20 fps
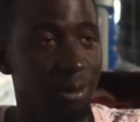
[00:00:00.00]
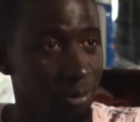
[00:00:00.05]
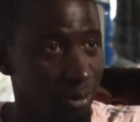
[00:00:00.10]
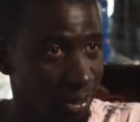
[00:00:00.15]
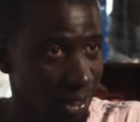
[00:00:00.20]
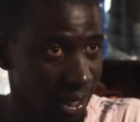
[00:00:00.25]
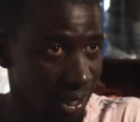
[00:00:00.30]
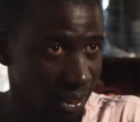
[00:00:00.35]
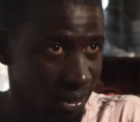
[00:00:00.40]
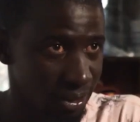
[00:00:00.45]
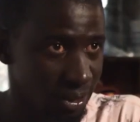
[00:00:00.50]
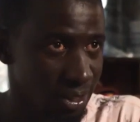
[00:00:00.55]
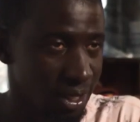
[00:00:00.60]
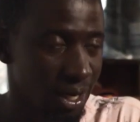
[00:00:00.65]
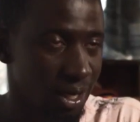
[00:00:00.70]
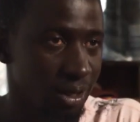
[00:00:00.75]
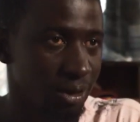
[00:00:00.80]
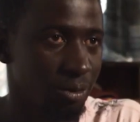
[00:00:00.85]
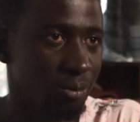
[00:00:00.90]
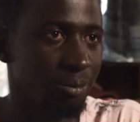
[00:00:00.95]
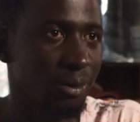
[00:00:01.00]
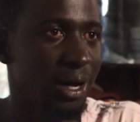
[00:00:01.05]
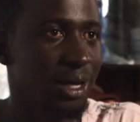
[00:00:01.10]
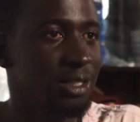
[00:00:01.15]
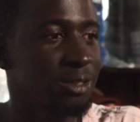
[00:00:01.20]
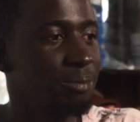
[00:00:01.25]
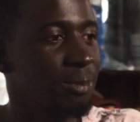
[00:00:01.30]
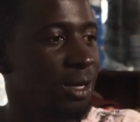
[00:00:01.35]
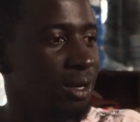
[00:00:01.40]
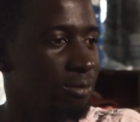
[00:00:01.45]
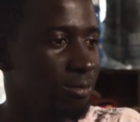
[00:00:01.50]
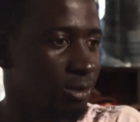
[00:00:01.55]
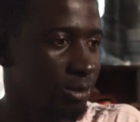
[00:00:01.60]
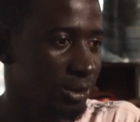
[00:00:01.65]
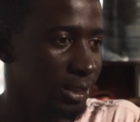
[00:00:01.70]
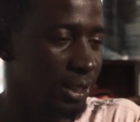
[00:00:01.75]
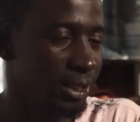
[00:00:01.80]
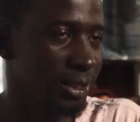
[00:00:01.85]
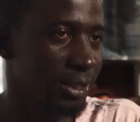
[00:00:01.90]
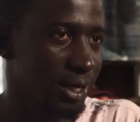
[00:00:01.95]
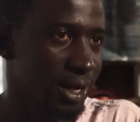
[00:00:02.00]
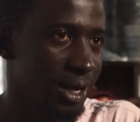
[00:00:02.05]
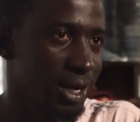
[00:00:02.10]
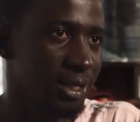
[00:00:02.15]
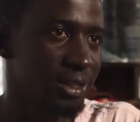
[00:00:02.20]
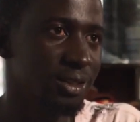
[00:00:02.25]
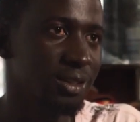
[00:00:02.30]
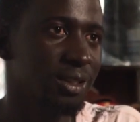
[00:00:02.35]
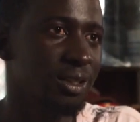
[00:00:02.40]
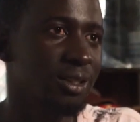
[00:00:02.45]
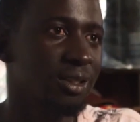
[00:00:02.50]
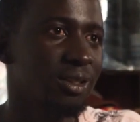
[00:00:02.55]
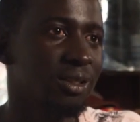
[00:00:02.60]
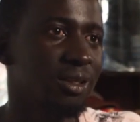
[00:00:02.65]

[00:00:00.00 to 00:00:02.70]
às vezes existe uma vida inteira